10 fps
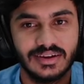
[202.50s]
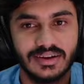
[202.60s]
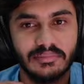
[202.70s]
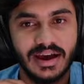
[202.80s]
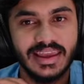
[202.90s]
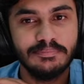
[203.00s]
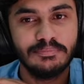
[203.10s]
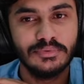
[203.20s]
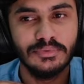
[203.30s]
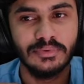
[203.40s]
भाई
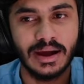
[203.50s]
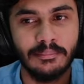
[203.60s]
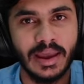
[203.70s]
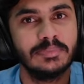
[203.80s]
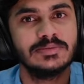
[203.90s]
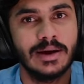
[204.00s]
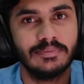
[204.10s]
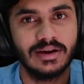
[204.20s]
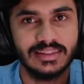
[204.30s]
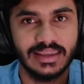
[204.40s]
पूरा मैप साफ
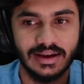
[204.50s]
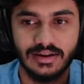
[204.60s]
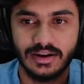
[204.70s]
कर दिया